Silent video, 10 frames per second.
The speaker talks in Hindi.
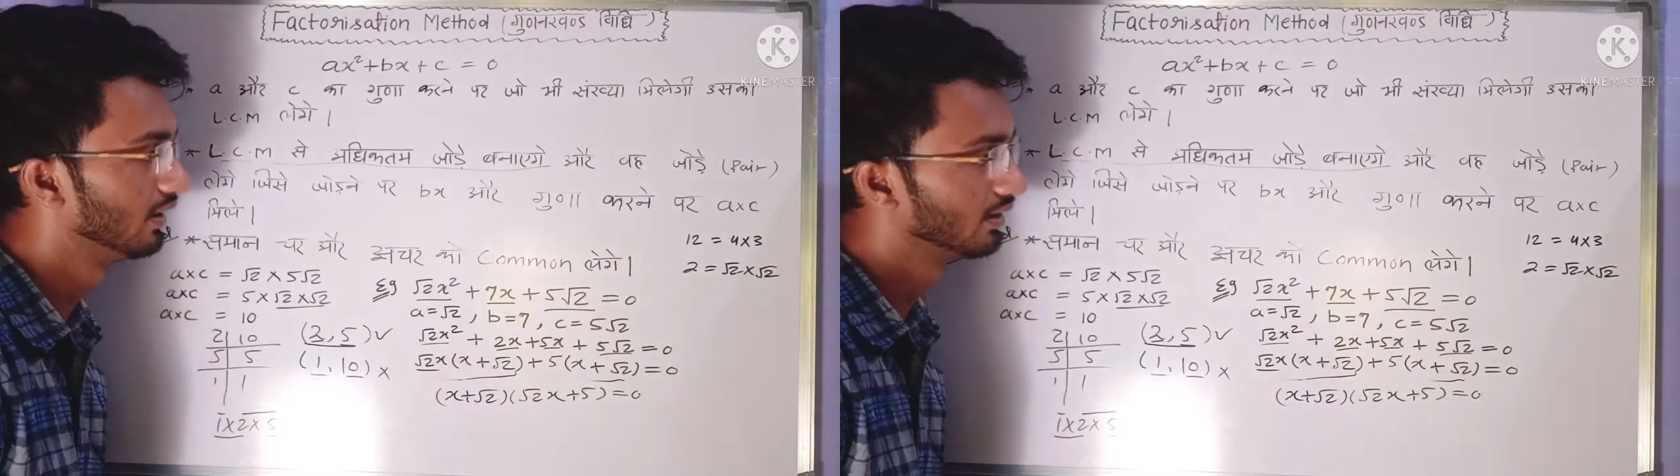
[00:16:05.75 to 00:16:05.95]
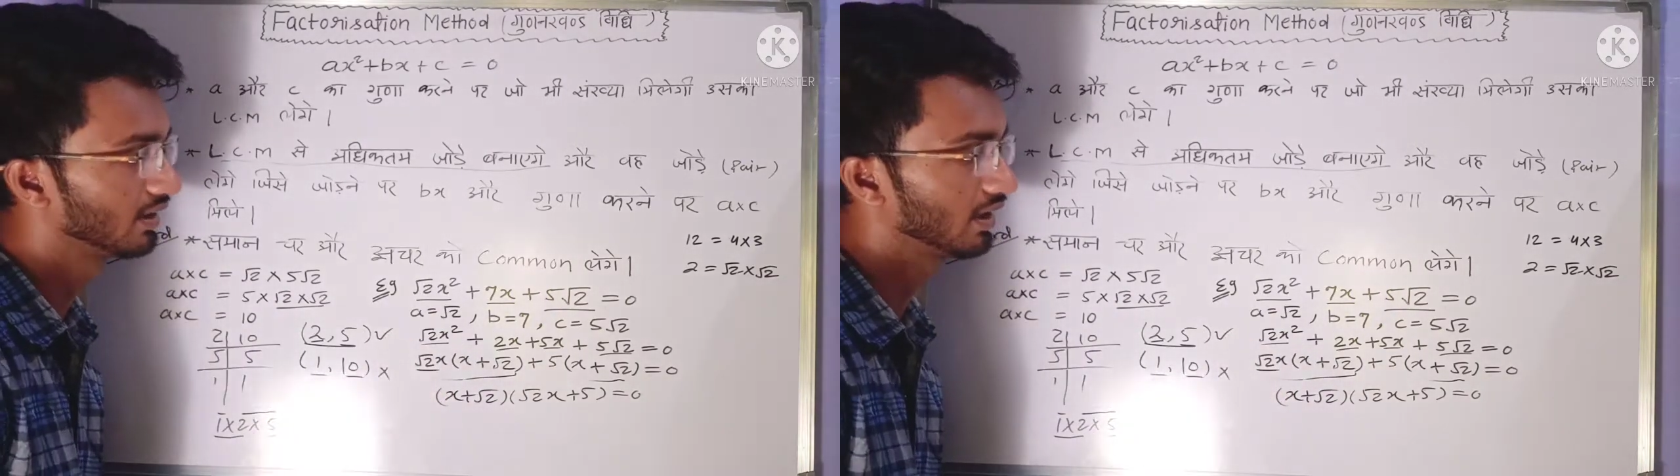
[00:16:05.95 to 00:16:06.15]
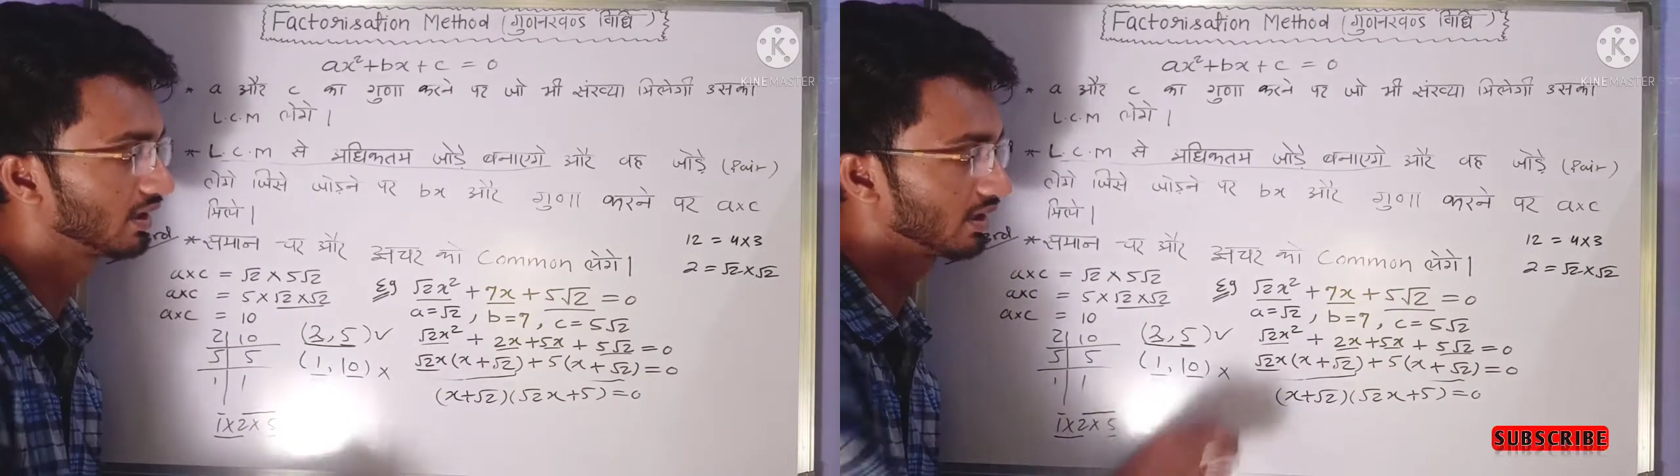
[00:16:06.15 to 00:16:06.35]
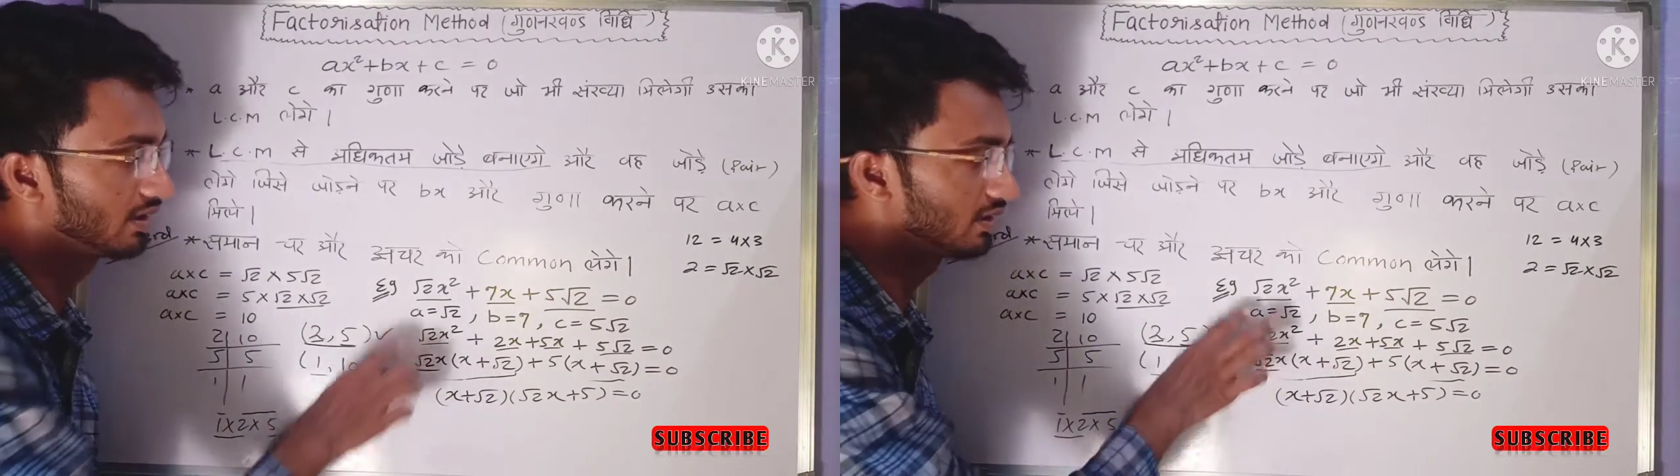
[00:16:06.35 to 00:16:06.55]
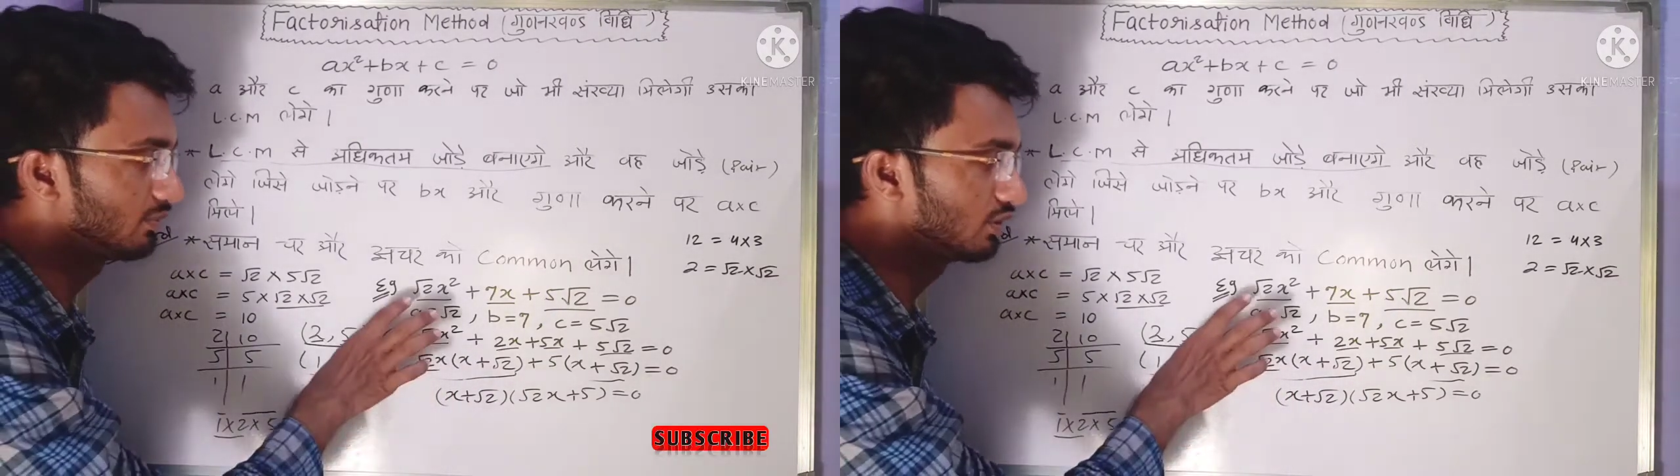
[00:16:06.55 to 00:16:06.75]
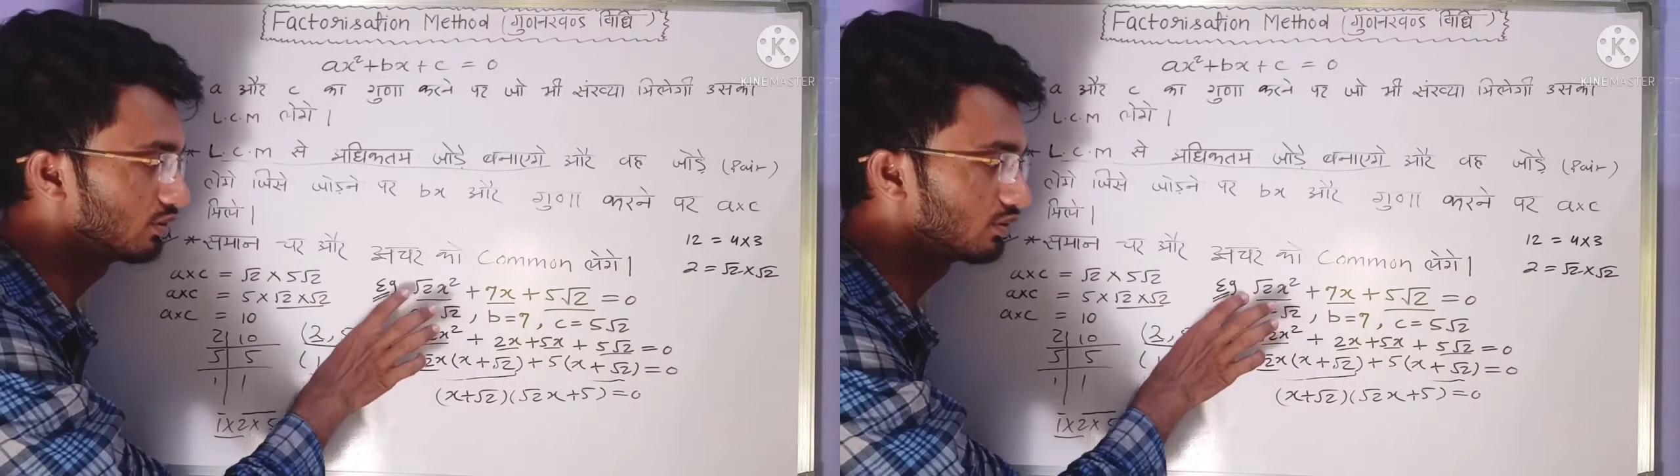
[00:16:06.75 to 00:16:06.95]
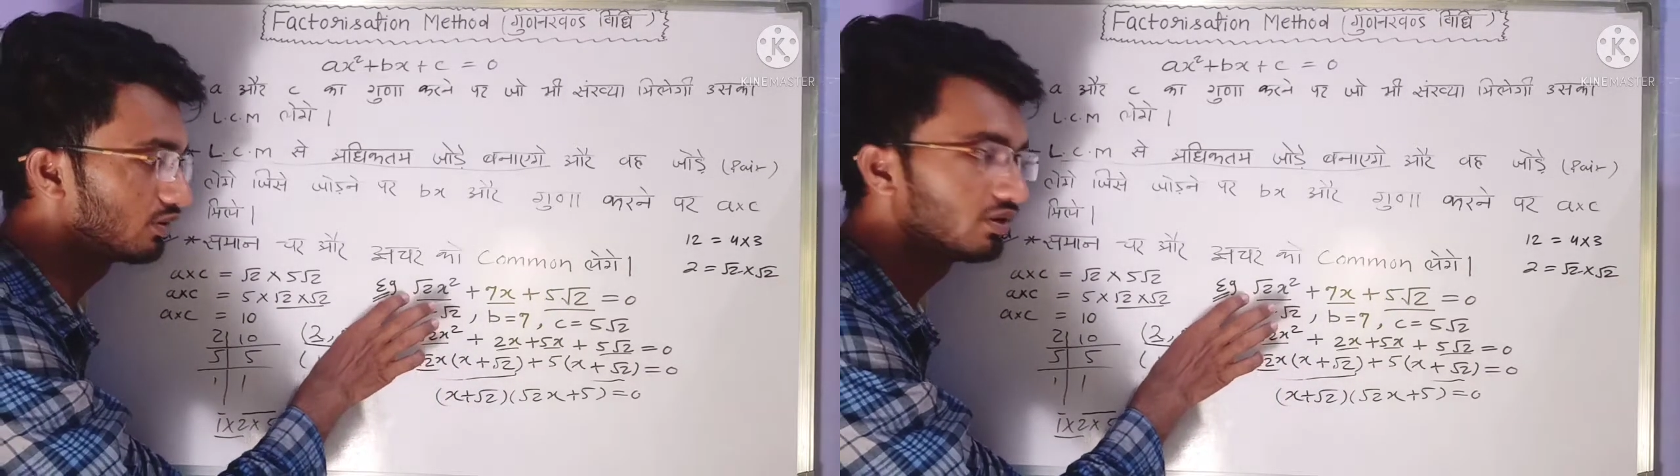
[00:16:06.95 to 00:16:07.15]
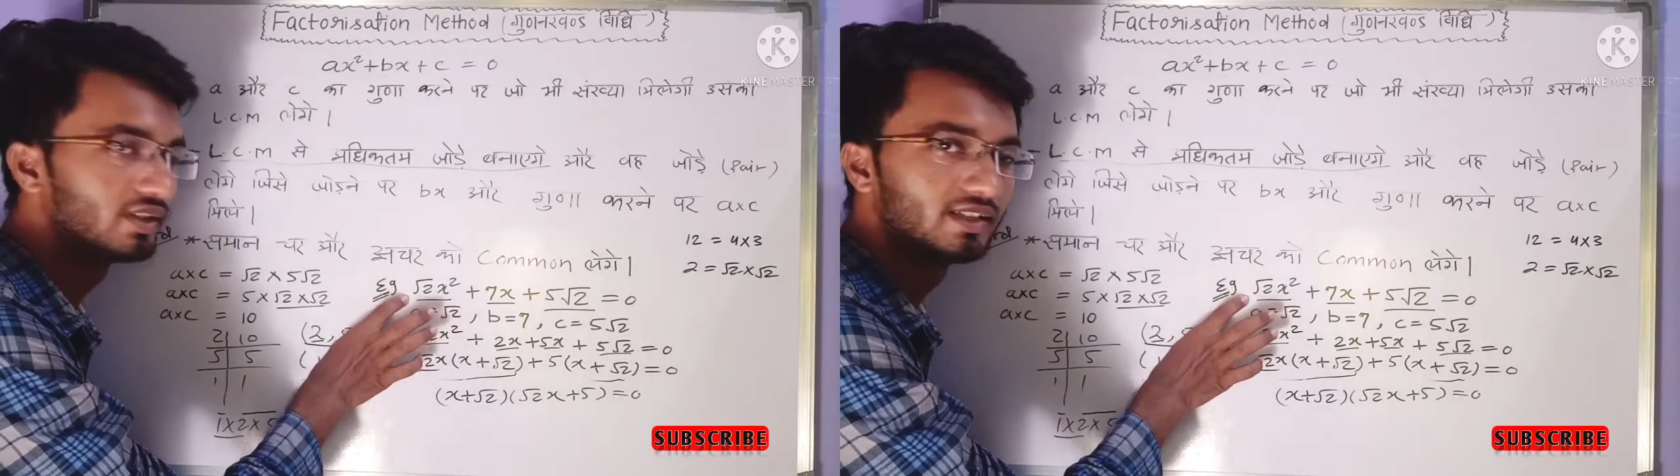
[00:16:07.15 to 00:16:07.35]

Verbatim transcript: क्या करना था हम लोगों को